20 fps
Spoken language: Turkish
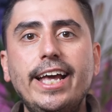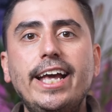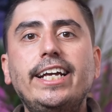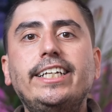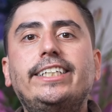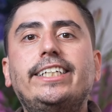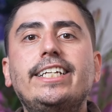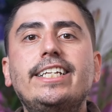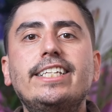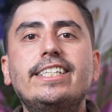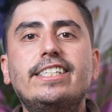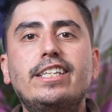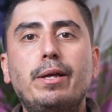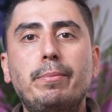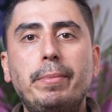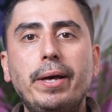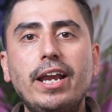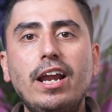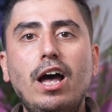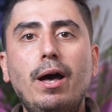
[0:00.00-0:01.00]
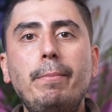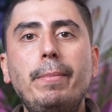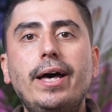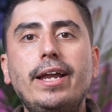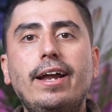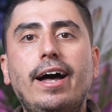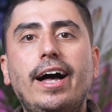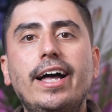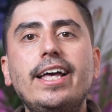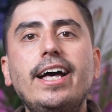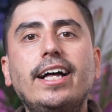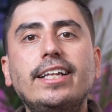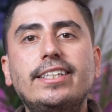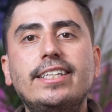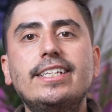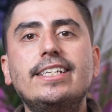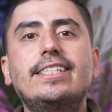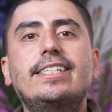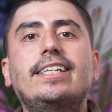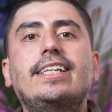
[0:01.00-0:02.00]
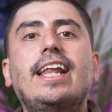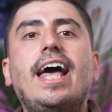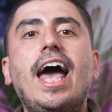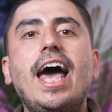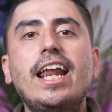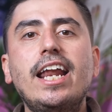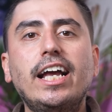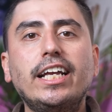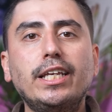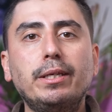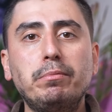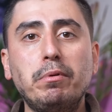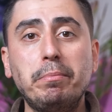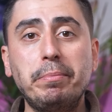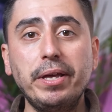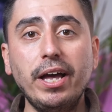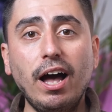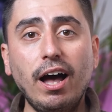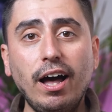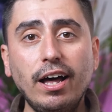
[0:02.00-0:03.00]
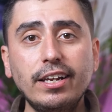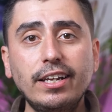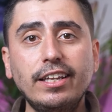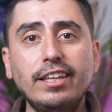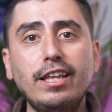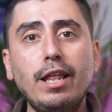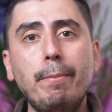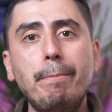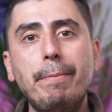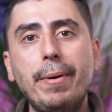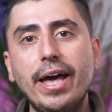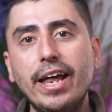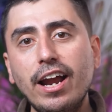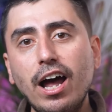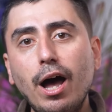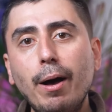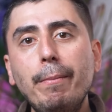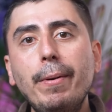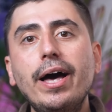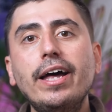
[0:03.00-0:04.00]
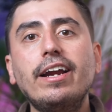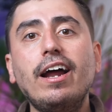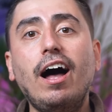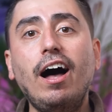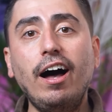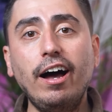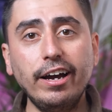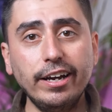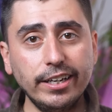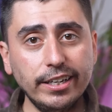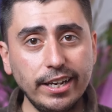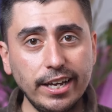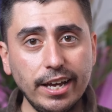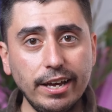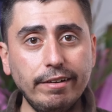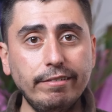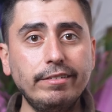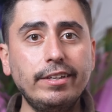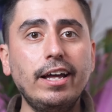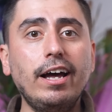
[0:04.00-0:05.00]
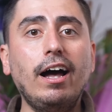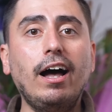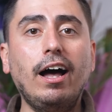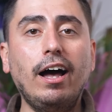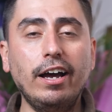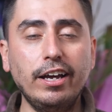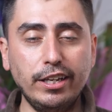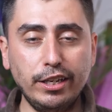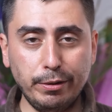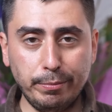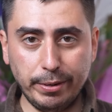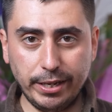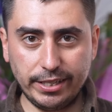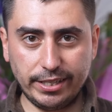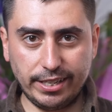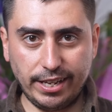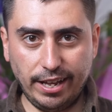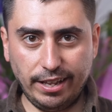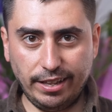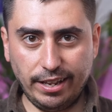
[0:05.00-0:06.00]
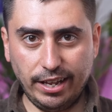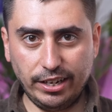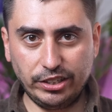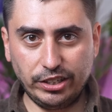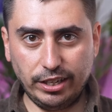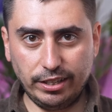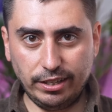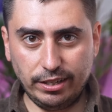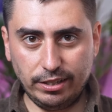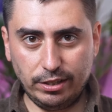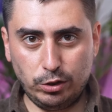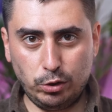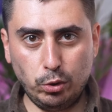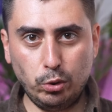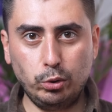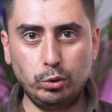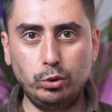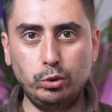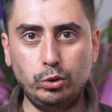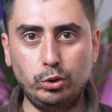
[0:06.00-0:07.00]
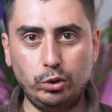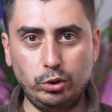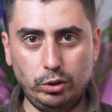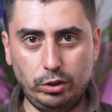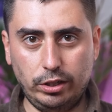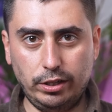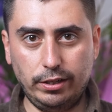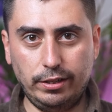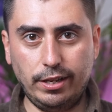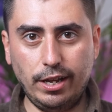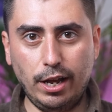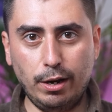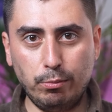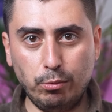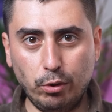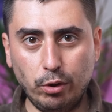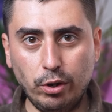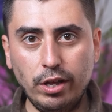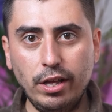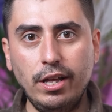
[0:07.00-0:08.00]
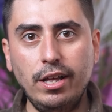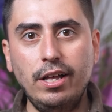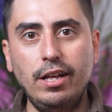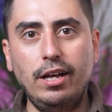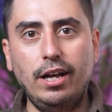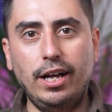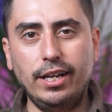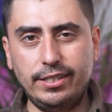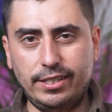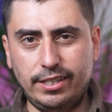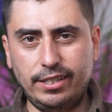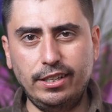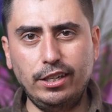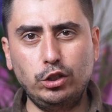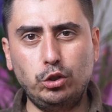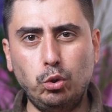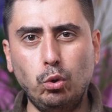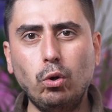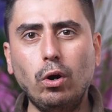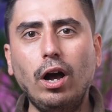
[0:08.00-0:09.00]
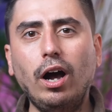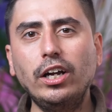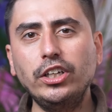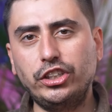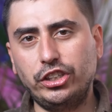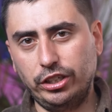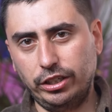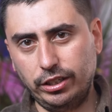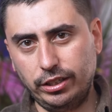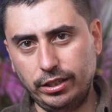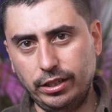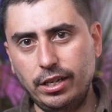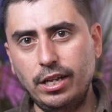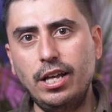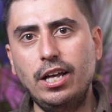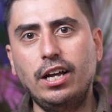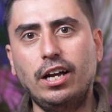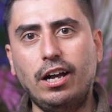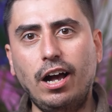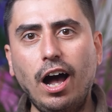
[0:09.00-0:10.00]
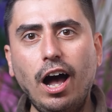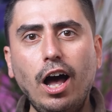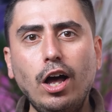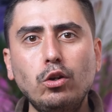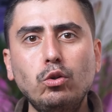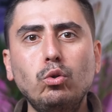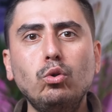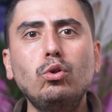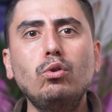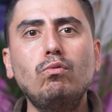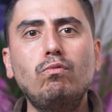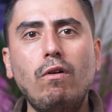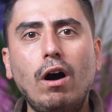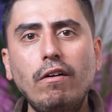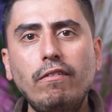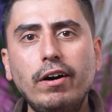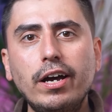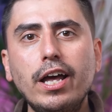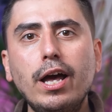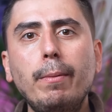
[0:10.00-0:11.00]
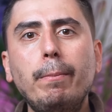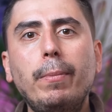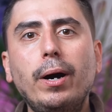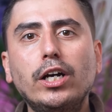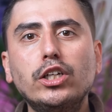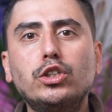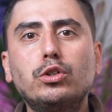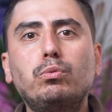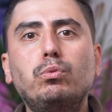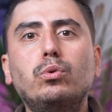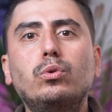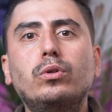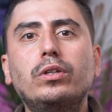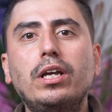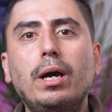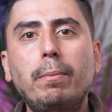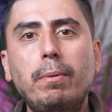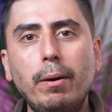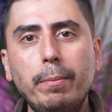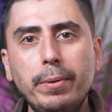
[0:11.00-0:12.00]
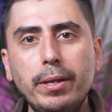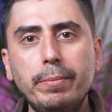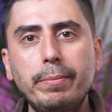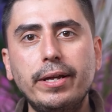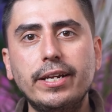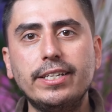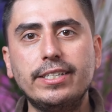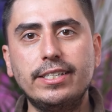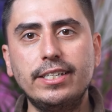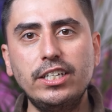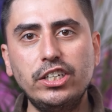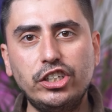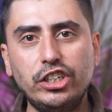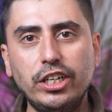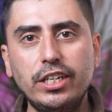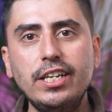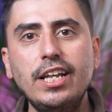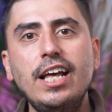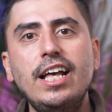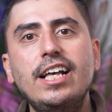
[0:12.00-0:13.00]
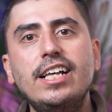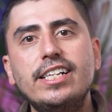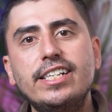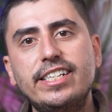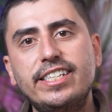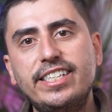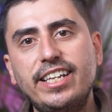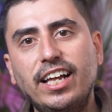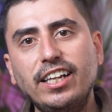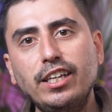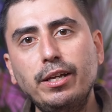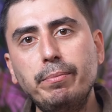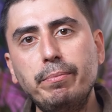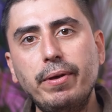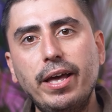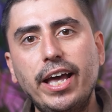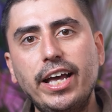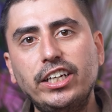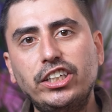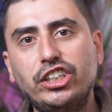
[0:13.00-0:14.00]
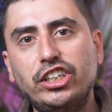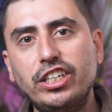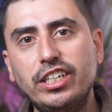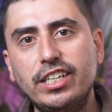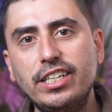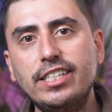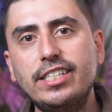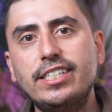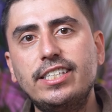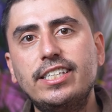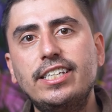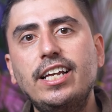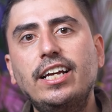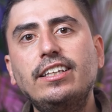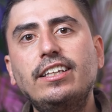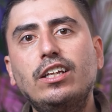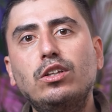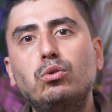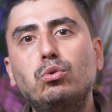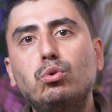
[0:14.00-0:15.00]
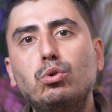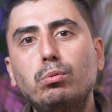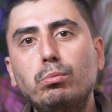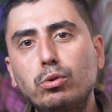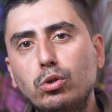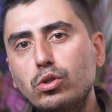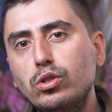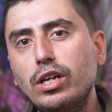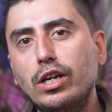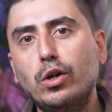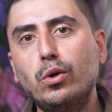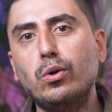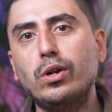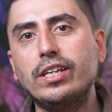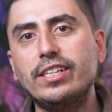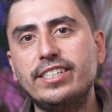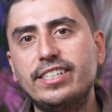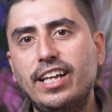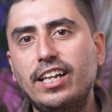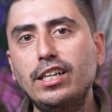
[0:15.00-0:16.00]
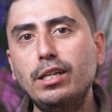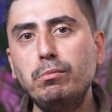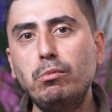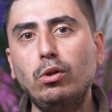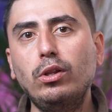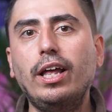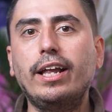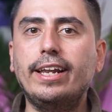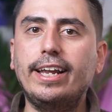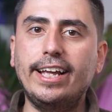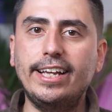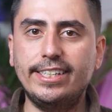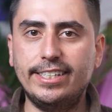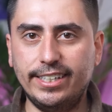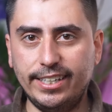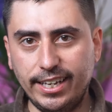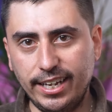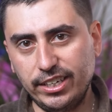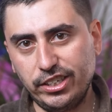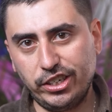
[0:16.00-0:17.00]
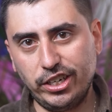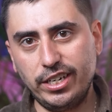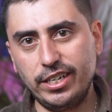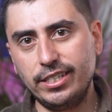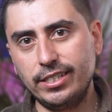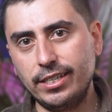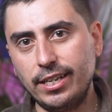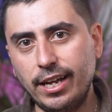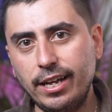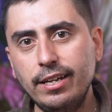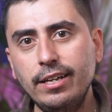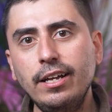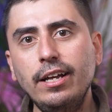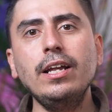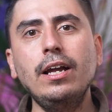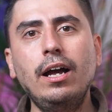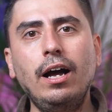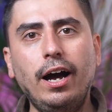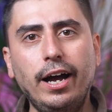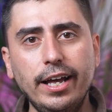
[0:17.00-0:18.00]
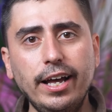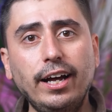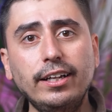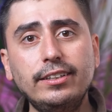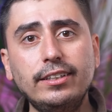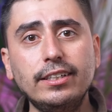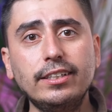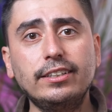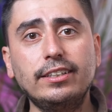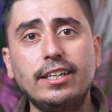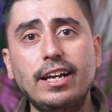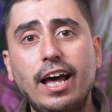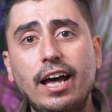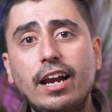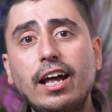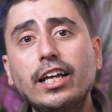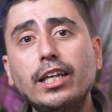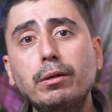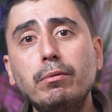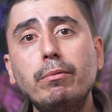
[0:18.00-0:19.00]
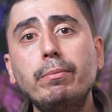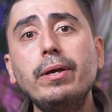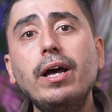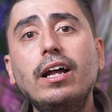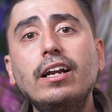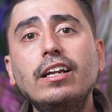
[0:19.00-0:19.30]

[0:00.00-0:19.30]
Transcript: eşinizle beraber hayatınızın herhangi bir anında beraber aynı evde aynı meskende yaşadınız. Dördüncü kriter bu. Aslında çok açık. Kanun VAVA'ya başvuru yapabilmeniz için zalim eşiniz ya da durumunuza göre zalim olan eski eşinizle hayatınızın herhangi bir